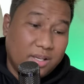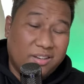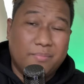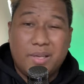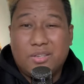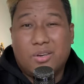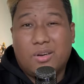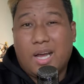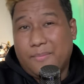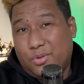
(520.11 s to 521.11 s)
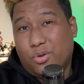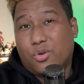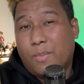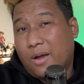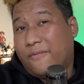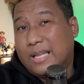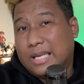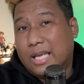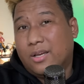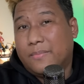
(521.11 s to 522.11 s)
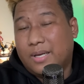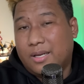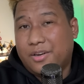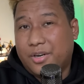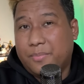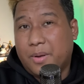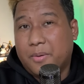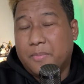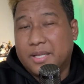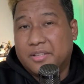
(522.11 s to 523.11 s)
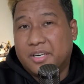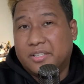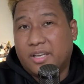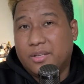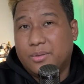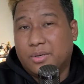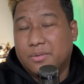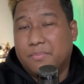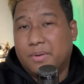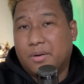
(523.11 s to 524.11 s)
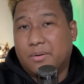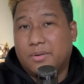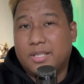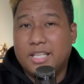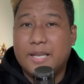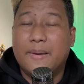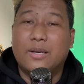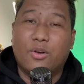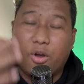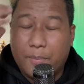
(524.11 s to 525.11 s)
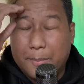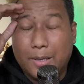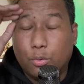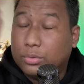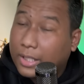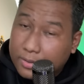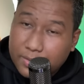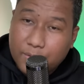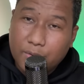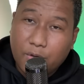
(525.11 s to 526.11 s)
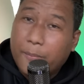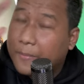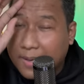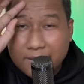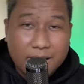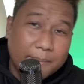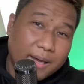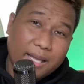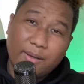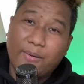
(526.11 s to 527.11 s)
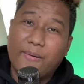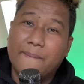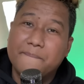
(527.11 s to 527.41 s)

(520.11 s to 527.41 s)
yon medyo I'm sure kung mga fan kayo ma mababat hurt kayo doon pero kung hindi naman kung open naman ang utak nyo open minded naman kayo